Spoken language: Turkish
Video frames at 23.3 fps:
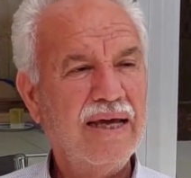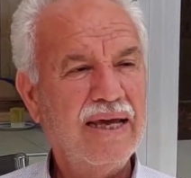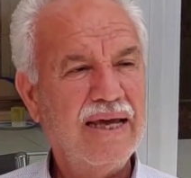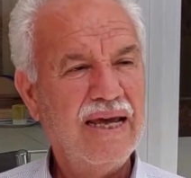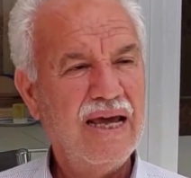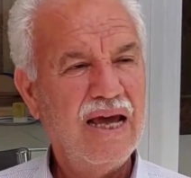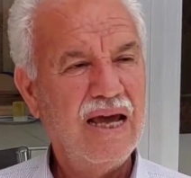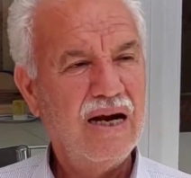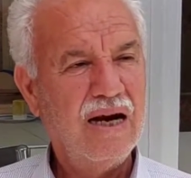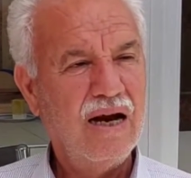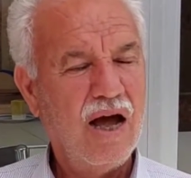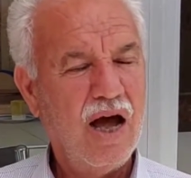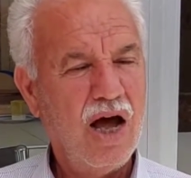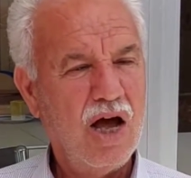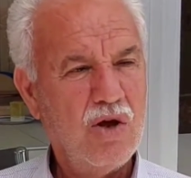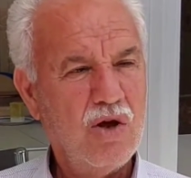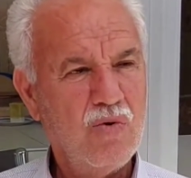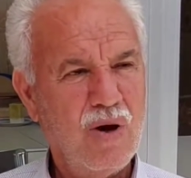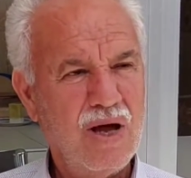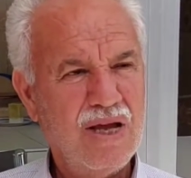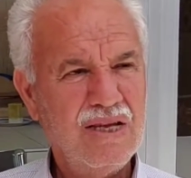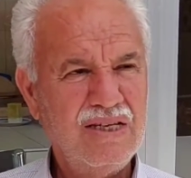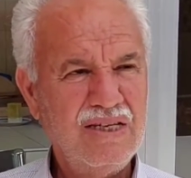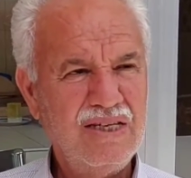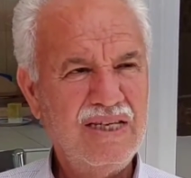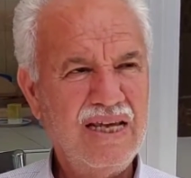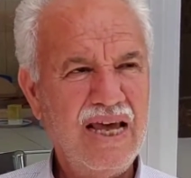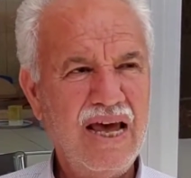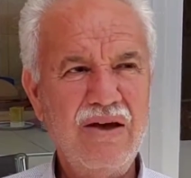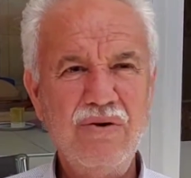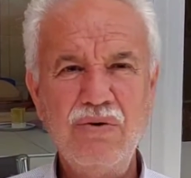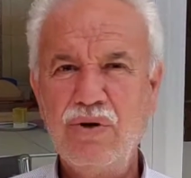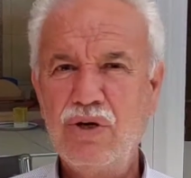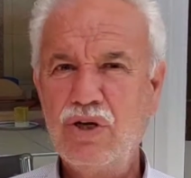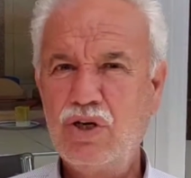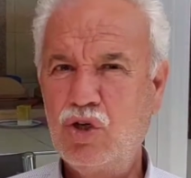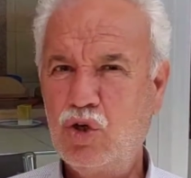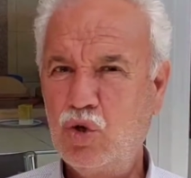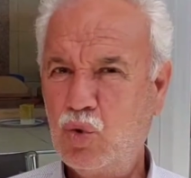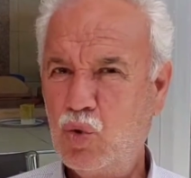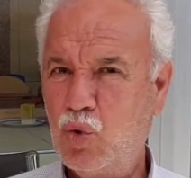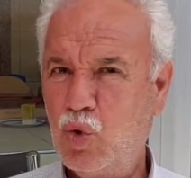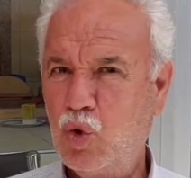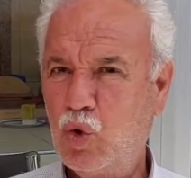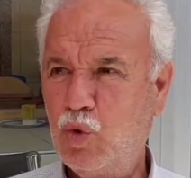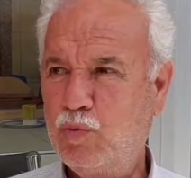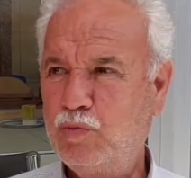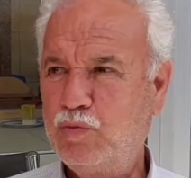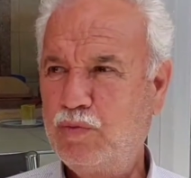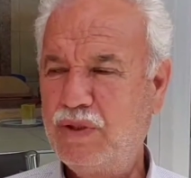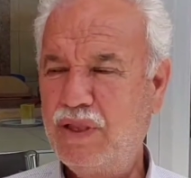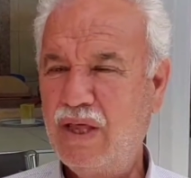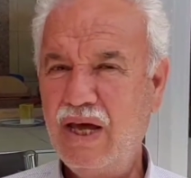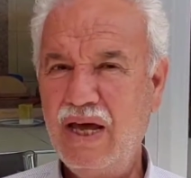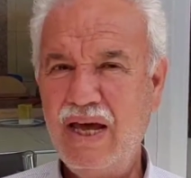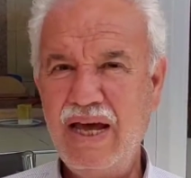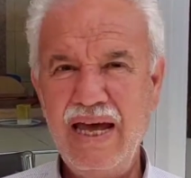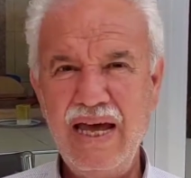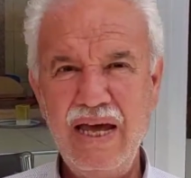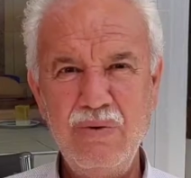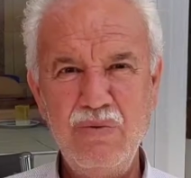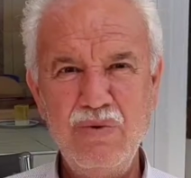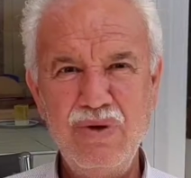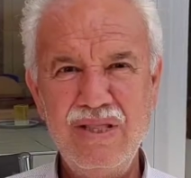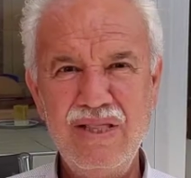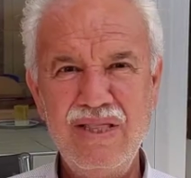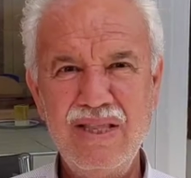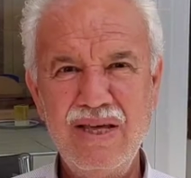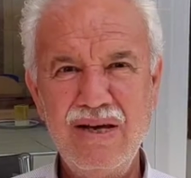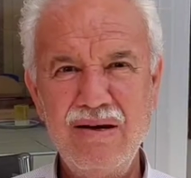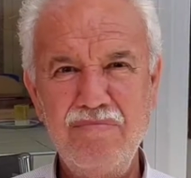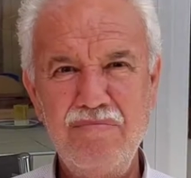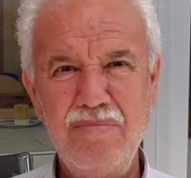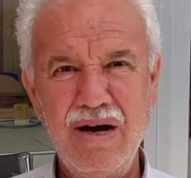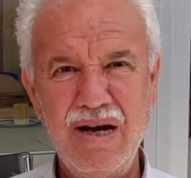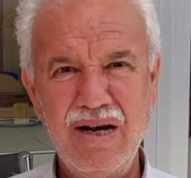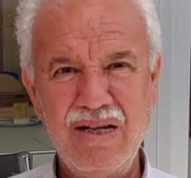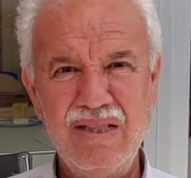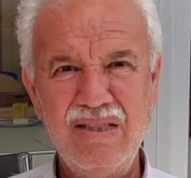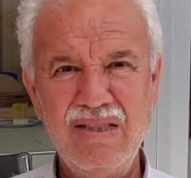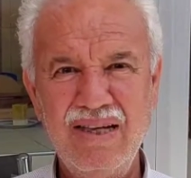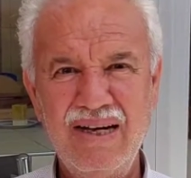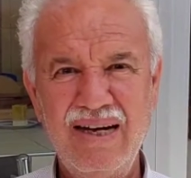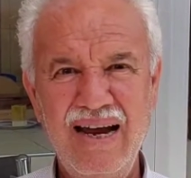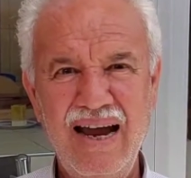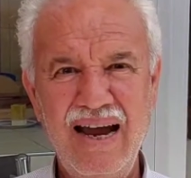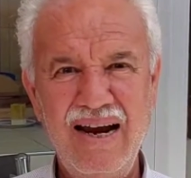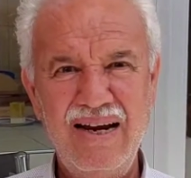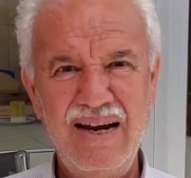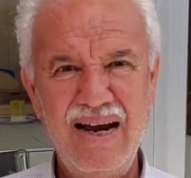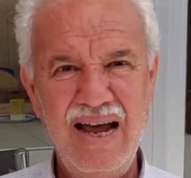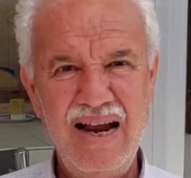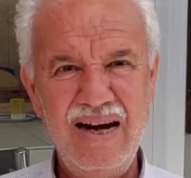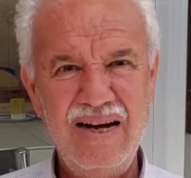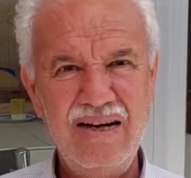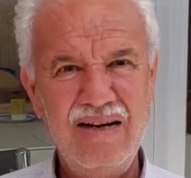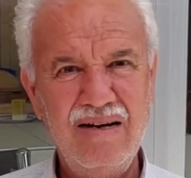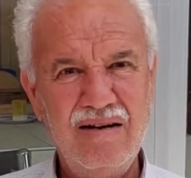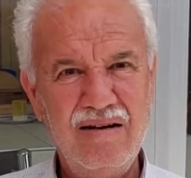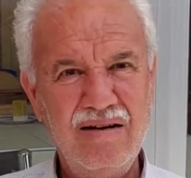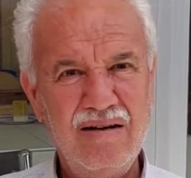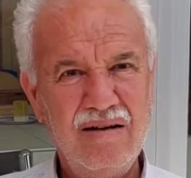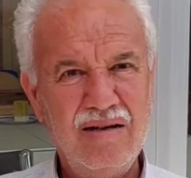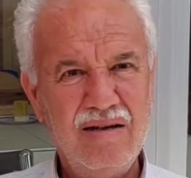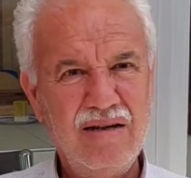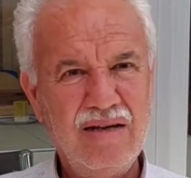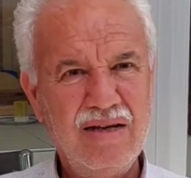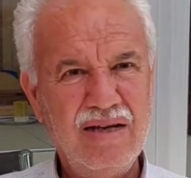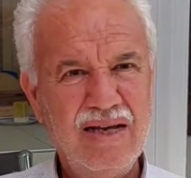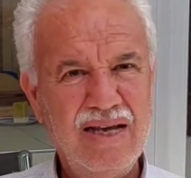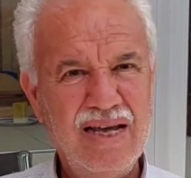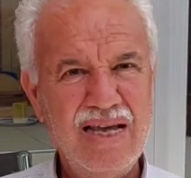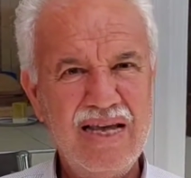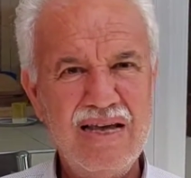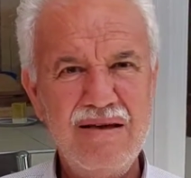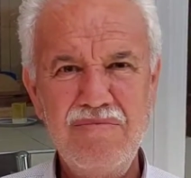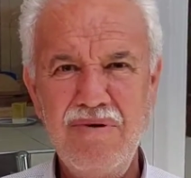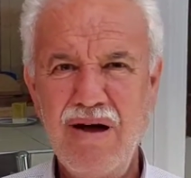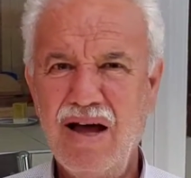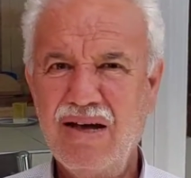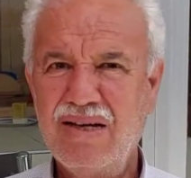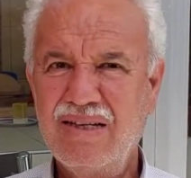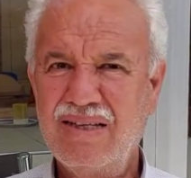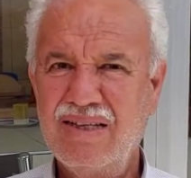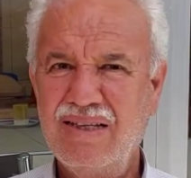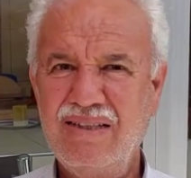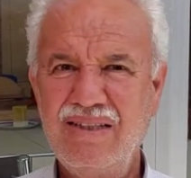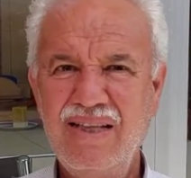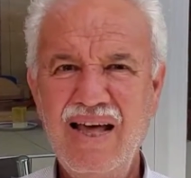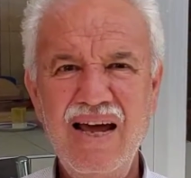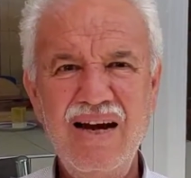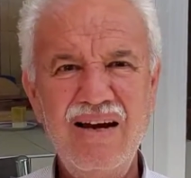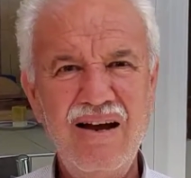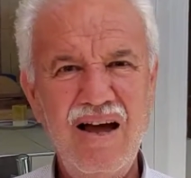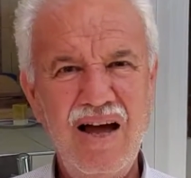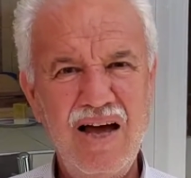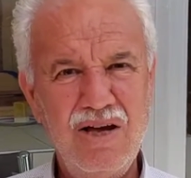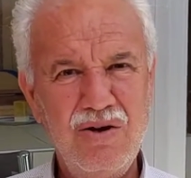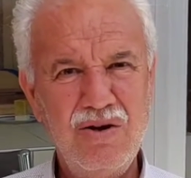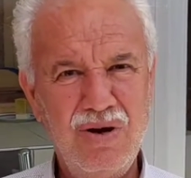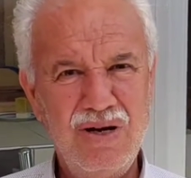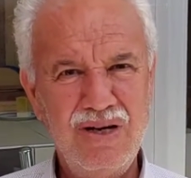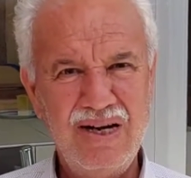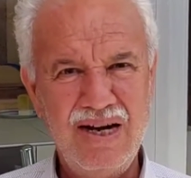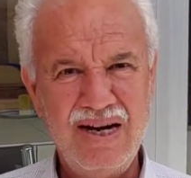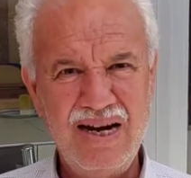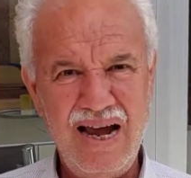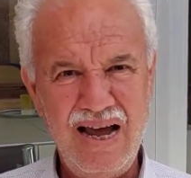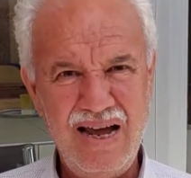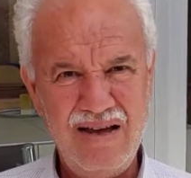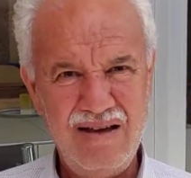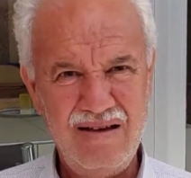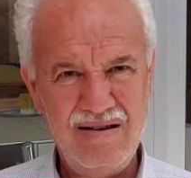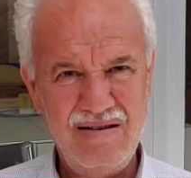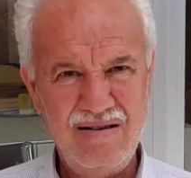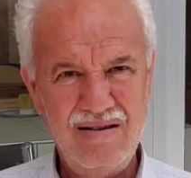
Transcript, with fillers: eğer hayvan sevgisi olup da evinde barındıranlar iyi baksınlar hayvanlara.